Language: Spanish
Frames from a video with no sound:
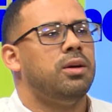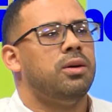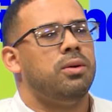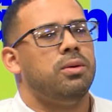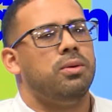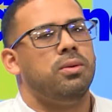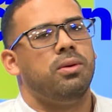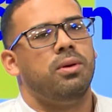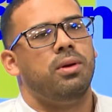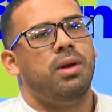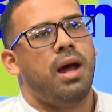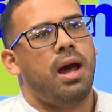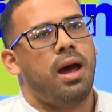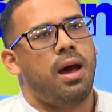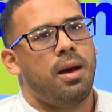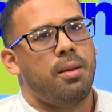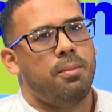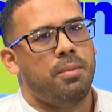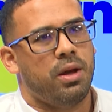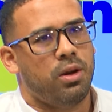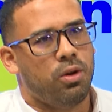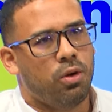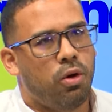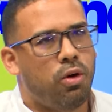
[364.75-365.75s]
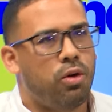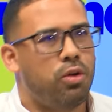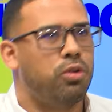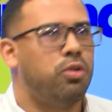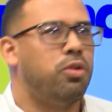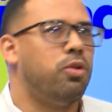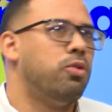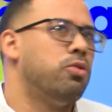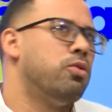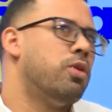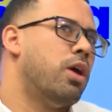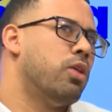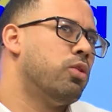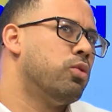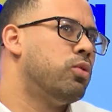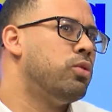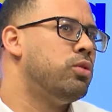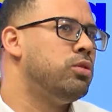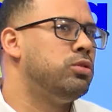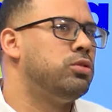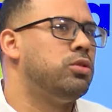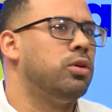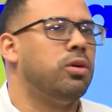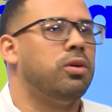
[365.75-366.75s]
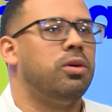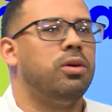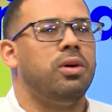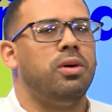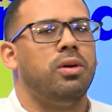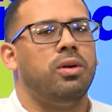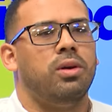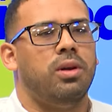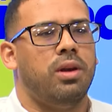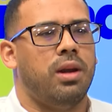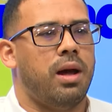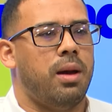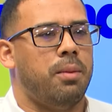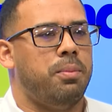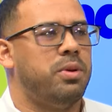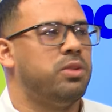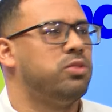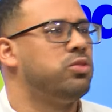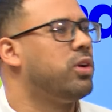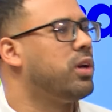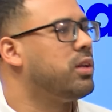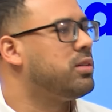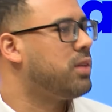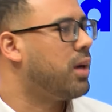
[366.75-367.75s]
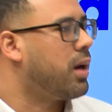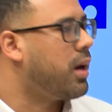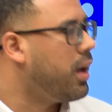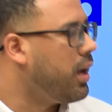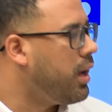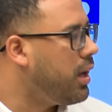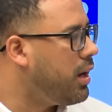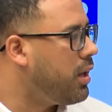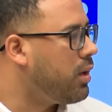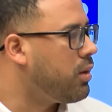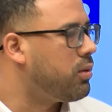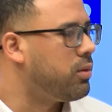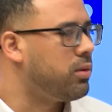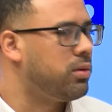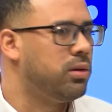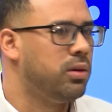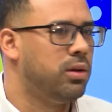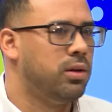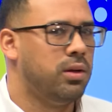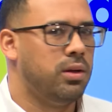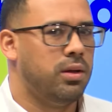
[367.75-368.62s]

una menor con un adulto, las personas transgénero,